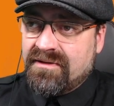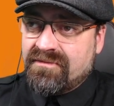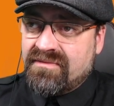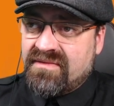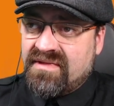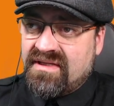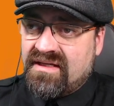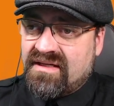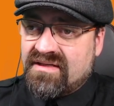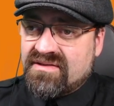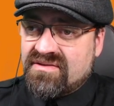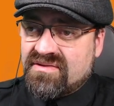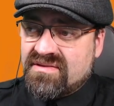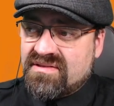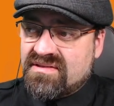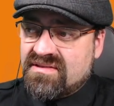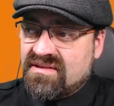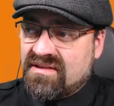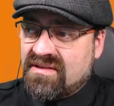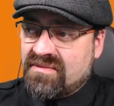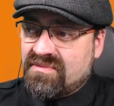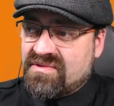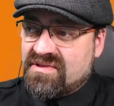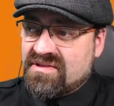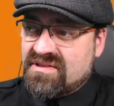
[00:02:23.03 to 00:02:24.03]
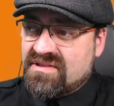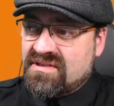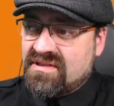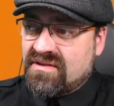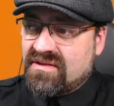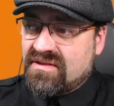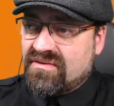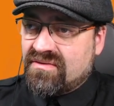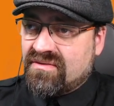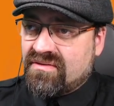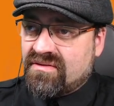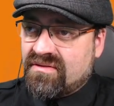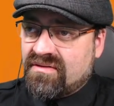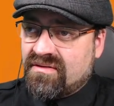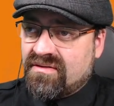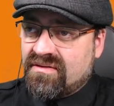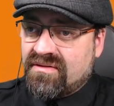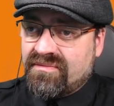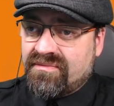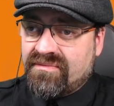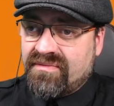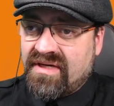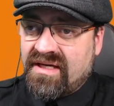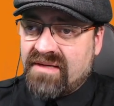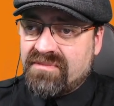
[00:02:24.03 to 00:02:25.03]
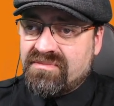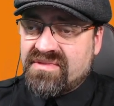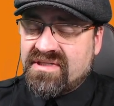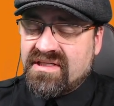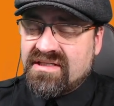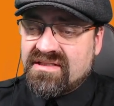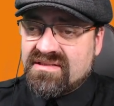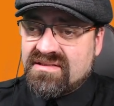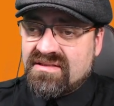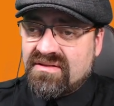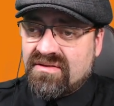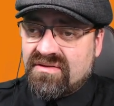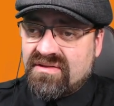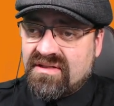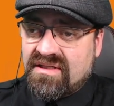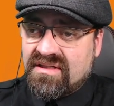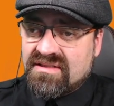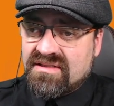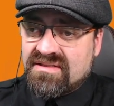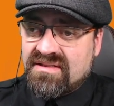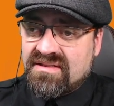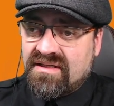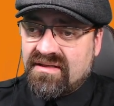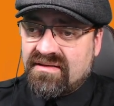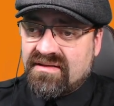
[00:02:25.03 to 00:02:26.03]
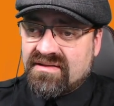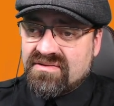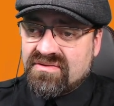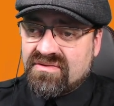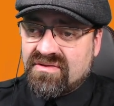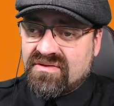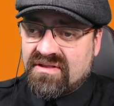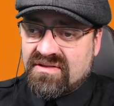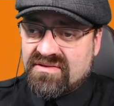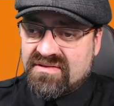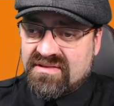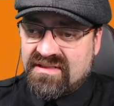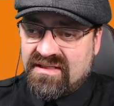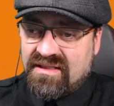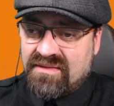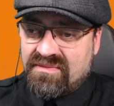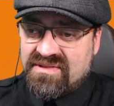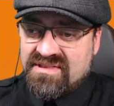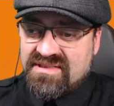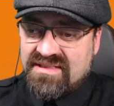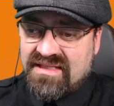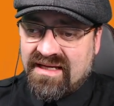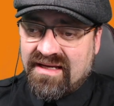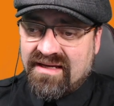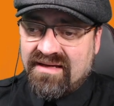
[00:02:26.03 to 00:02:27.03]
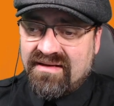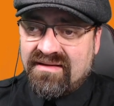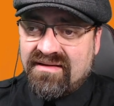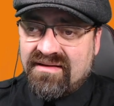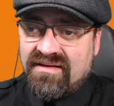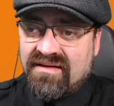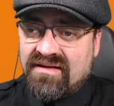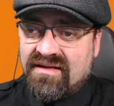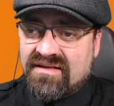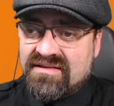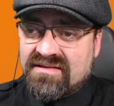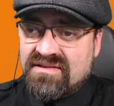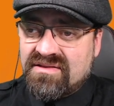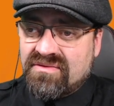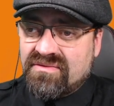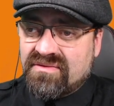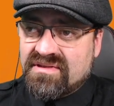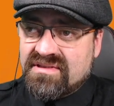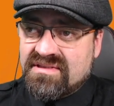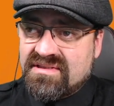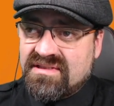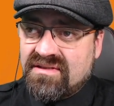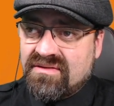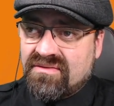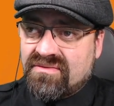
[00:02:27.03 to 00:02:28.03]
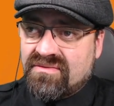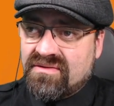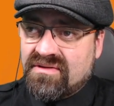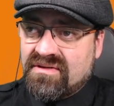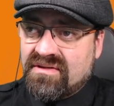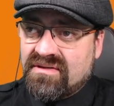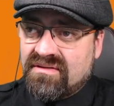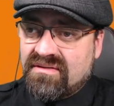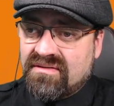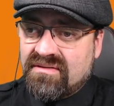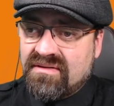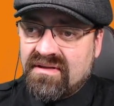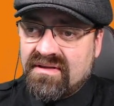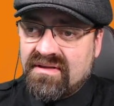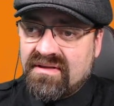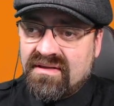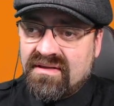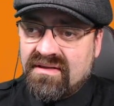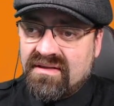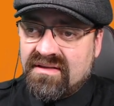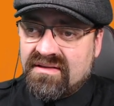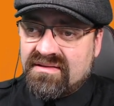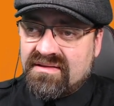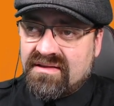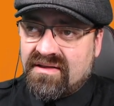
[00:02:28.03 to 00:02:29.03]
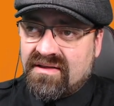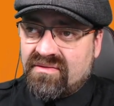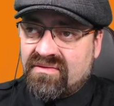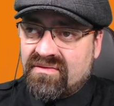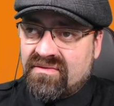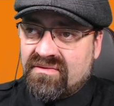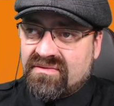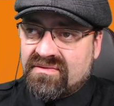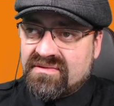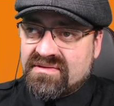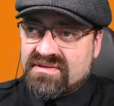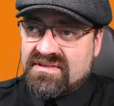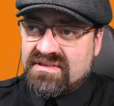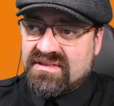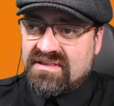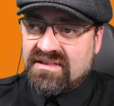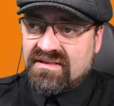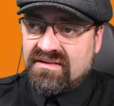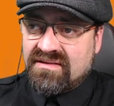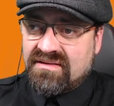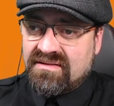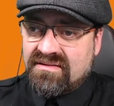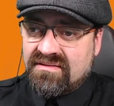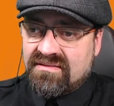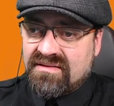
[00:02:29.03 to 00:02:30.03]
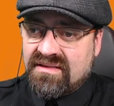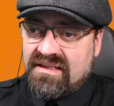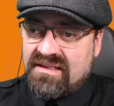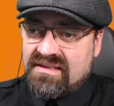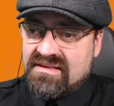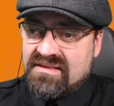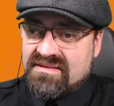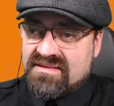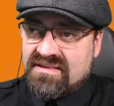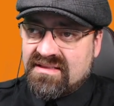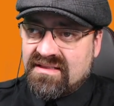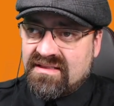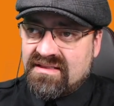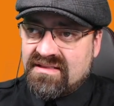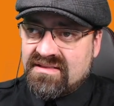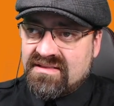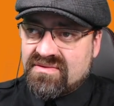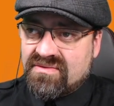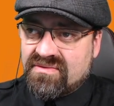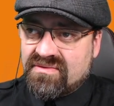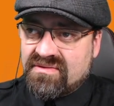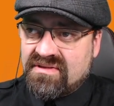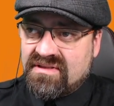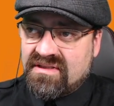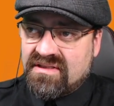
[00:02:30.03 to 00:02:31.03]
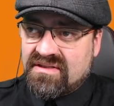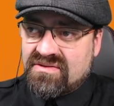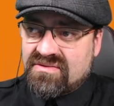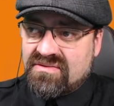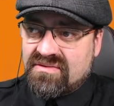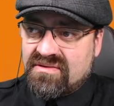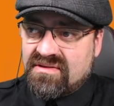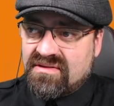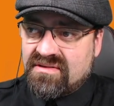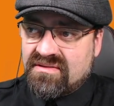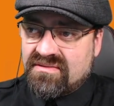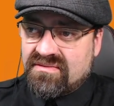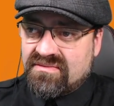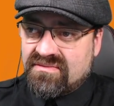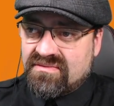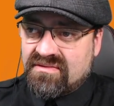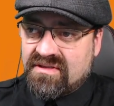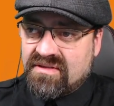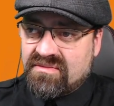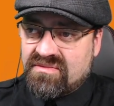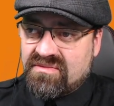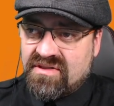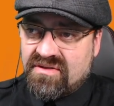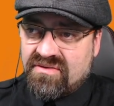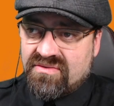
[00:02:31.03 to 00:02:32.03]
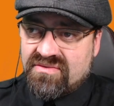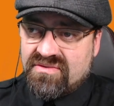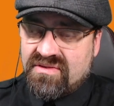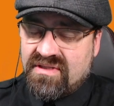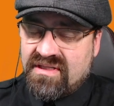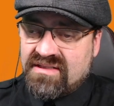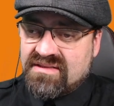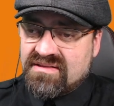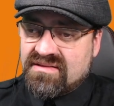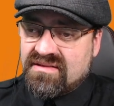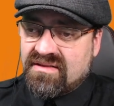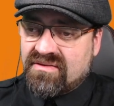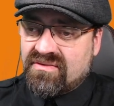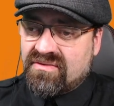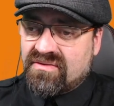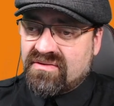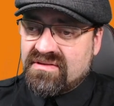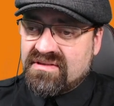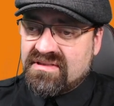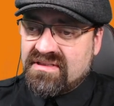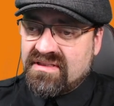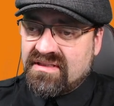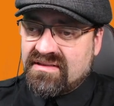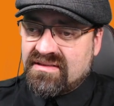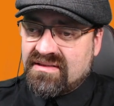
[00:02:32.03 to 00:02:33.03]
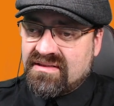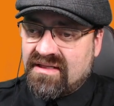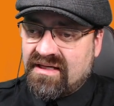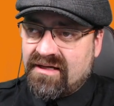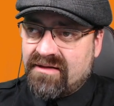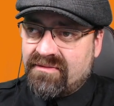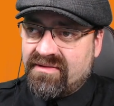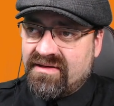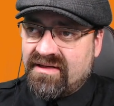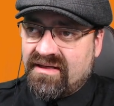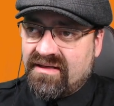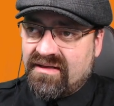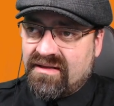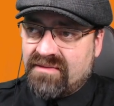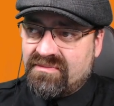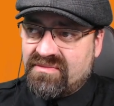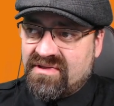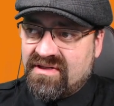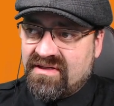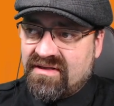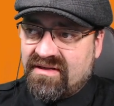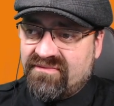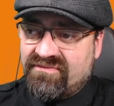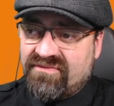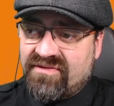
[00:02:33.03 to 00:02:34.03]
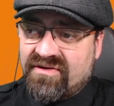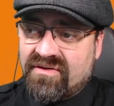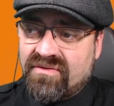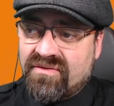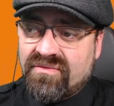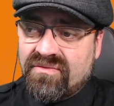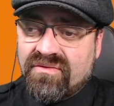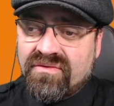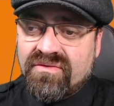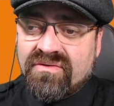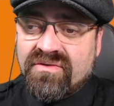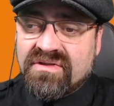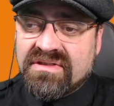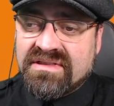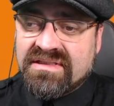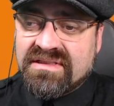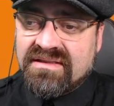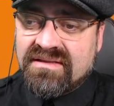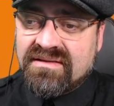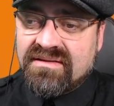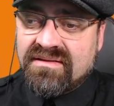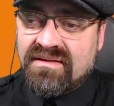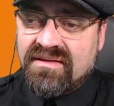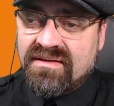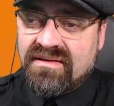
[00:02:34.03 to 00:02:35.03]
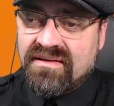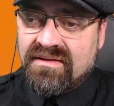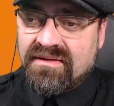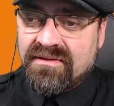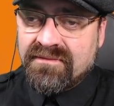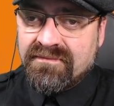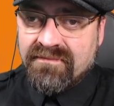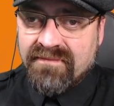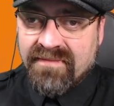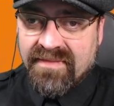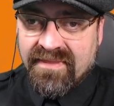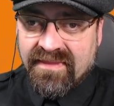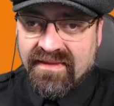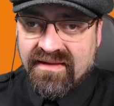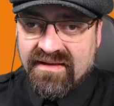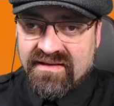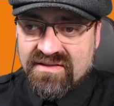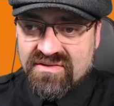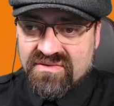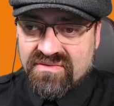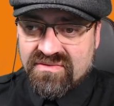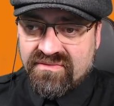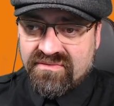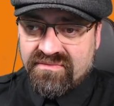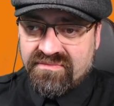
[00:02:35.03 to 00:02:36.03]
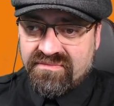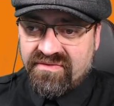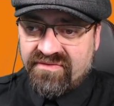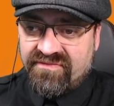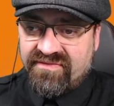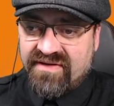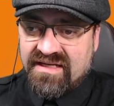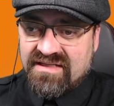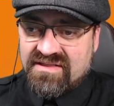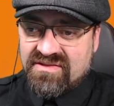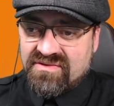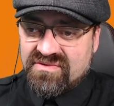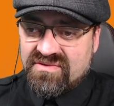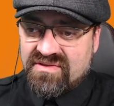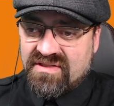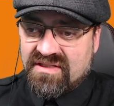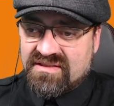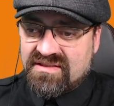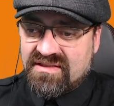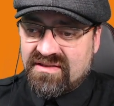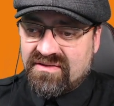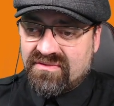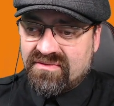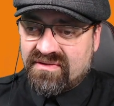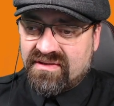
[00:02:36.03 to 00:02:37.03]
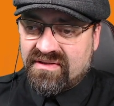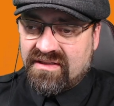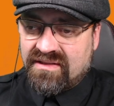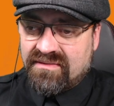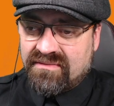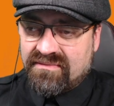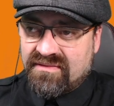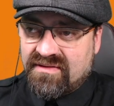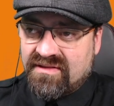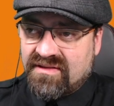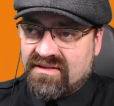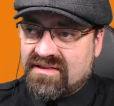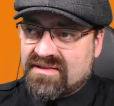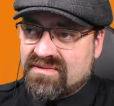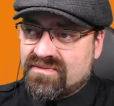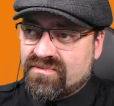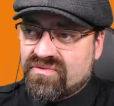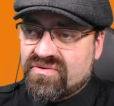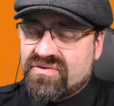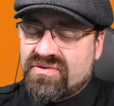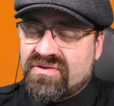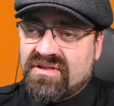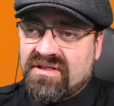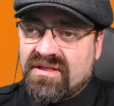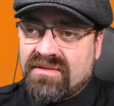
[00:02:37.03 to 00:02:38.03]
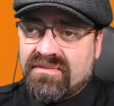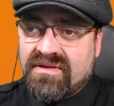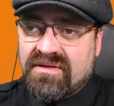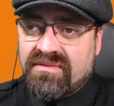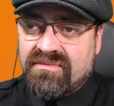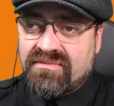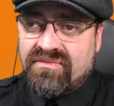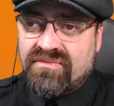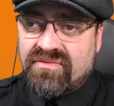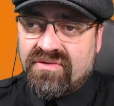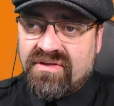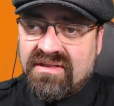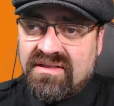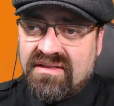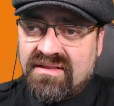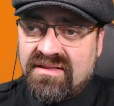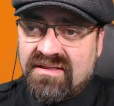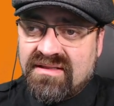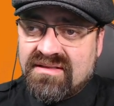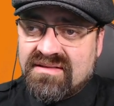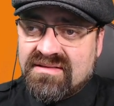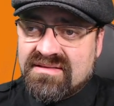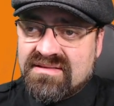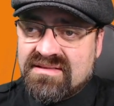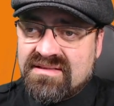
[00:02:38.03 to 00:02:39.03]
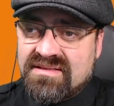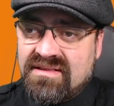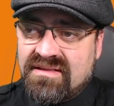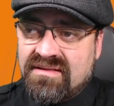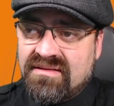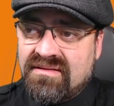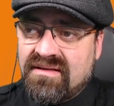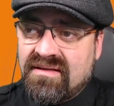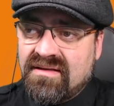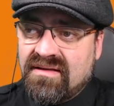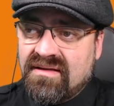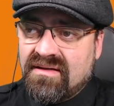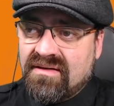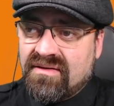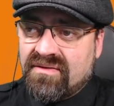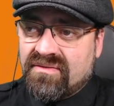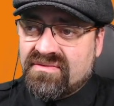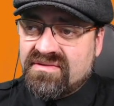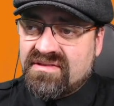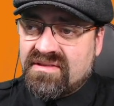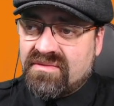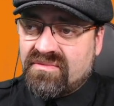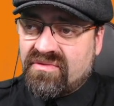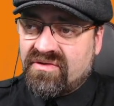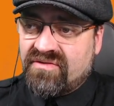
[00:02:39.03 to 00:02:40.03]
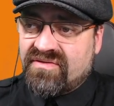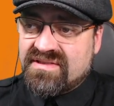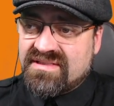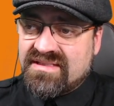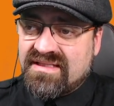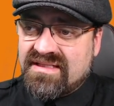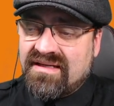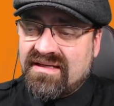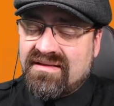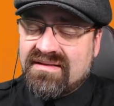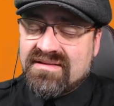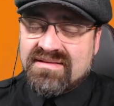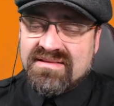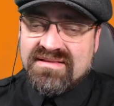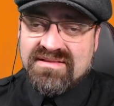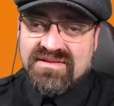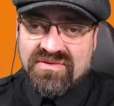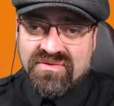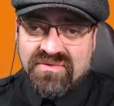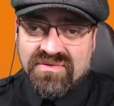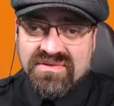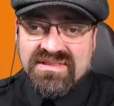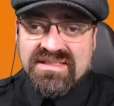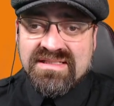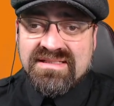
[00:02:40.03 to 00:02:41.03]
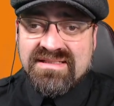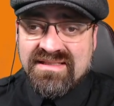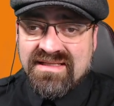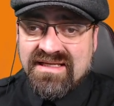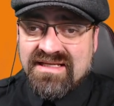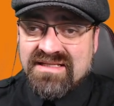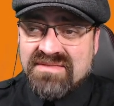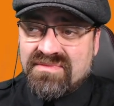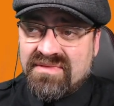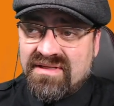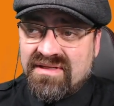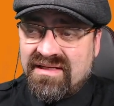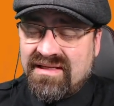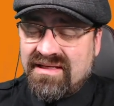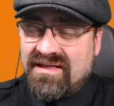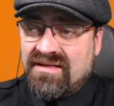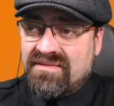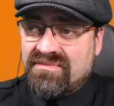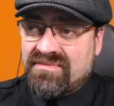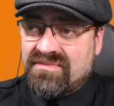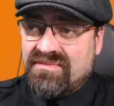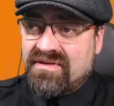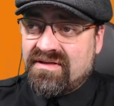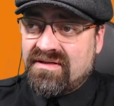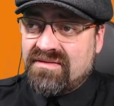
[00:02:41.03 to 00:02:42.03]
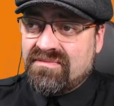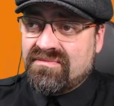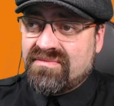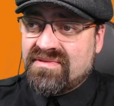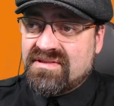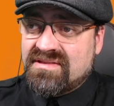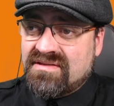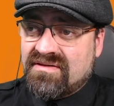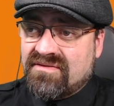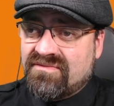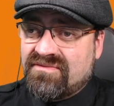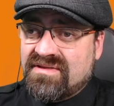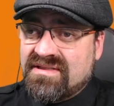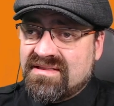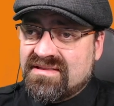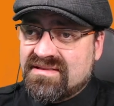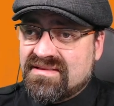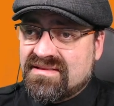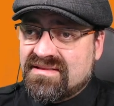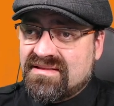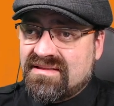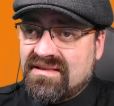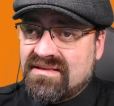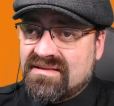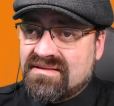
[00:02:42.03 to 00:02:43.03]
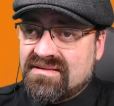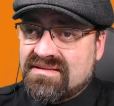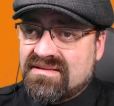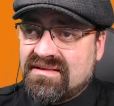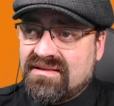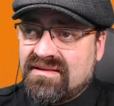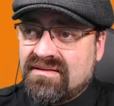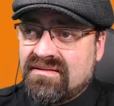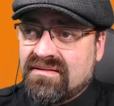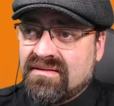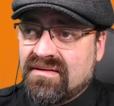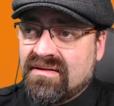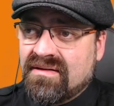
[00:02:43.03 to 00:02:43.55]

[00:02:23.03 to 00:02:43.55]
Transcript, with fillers: Ja, ansonsten gibt es hier noch ähm, Updates, die ihr euch anzeigen lassen könnt. Also hier gibt es einige Kategorisierungen, Downloads, die DLCs und natürlich gibt hier noch so ein extra Content. Aber dann habt ihr einfach nur noch die hier so Bewertungskategorien. Ne? das muss euch aber im Moment nicht interessieren. Unser Mod-Verzeichnis ist grundsätzlich erstmal leer, eben bis auf dieses DLC.